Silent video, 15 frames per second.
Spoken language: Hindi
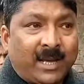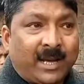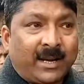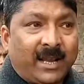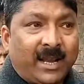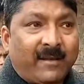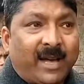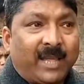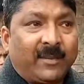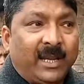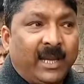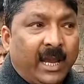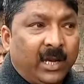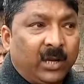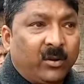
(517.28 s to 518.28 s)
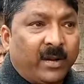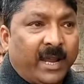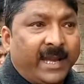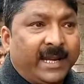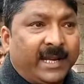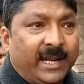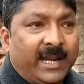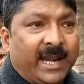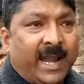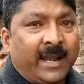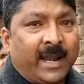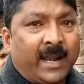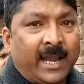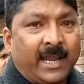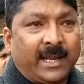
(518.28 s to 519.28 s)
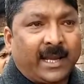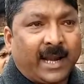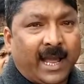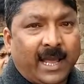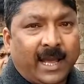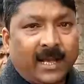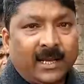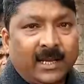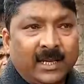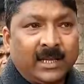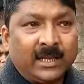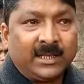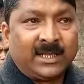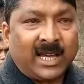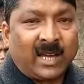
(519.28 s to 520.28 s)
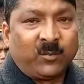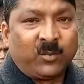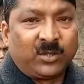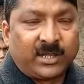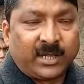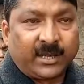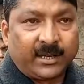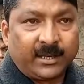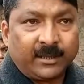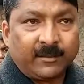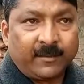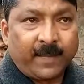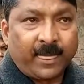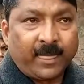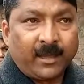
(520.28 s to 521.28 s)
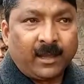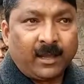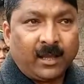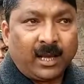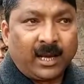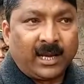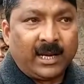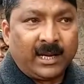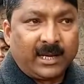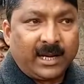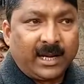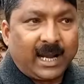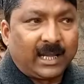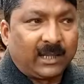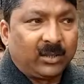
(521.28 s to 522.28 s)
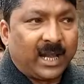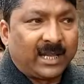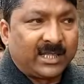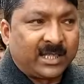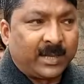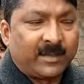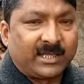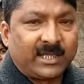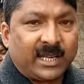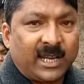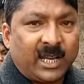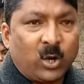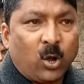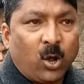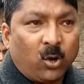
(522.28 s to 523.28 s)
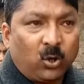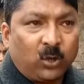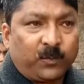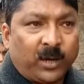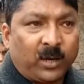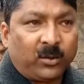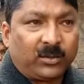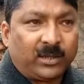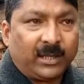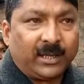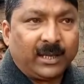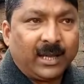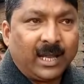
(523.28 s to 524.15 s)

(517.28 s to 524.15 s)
करने के बाद इन्होंने एंट्री नहीं, नहीं कराया जानबूझ करके हम्म। और एंट्री कराती तो ऐसी समस्या नहीं उत्पन्न होती